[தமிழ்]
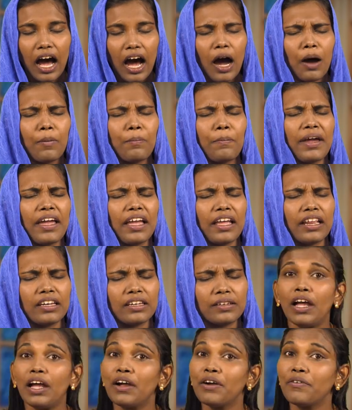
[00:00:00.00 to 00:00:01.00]
ஆமேன்
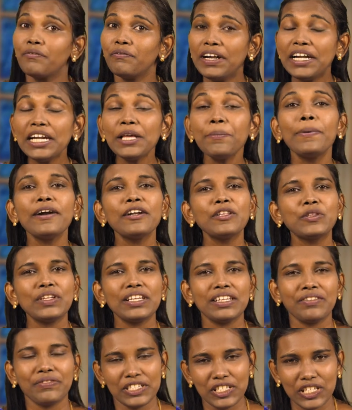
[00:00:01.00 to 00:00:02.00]

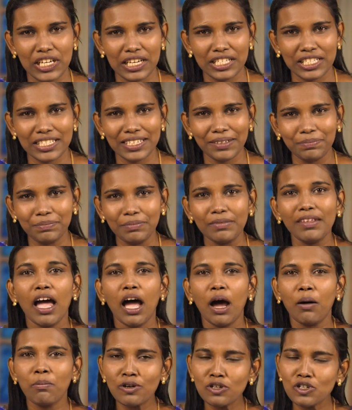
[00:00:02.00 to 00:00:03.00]
வெளிப்படுத்தின விசேஷம்
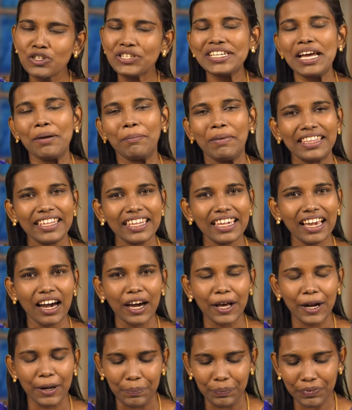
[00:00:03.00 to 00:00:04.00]
மூன்றாம்
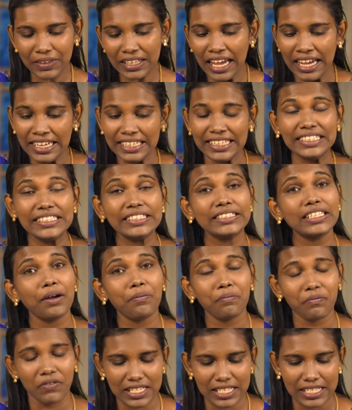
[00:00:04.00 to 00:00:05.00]
அதிகாரம்
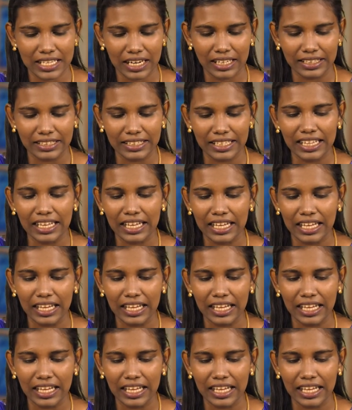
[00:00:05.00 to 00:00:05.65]
எட்டாம் வசனத்தில்